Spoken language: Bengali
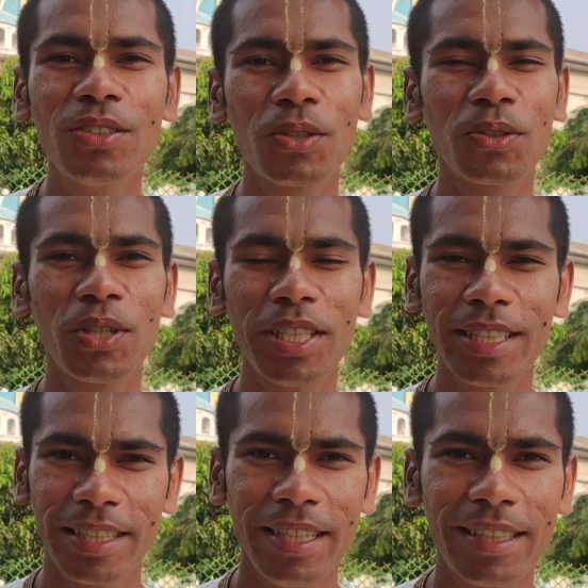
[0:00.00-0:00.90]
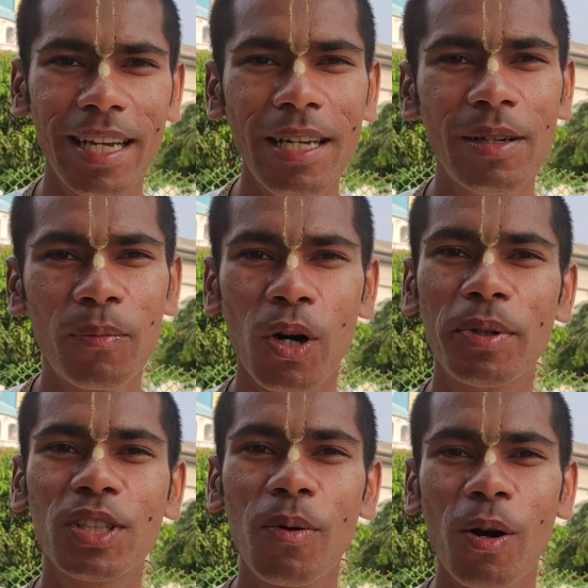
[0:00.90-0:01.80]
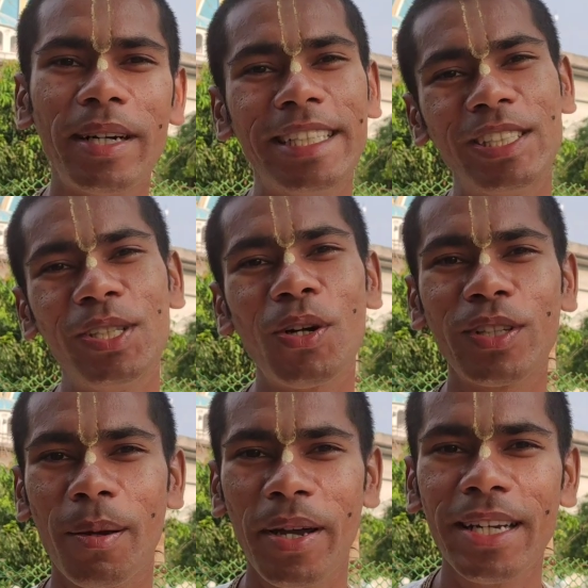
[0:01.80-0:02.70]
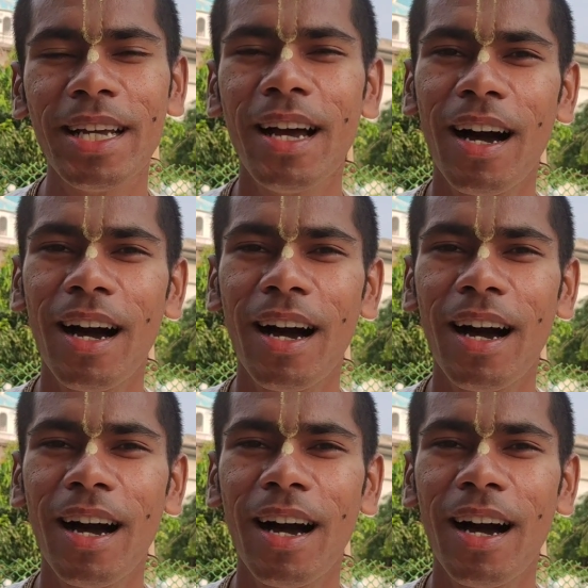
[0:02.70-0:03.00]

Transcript: চতুর্দশী তিথিতে পরমেশ্বর ভগবান নৃসিংহদেবের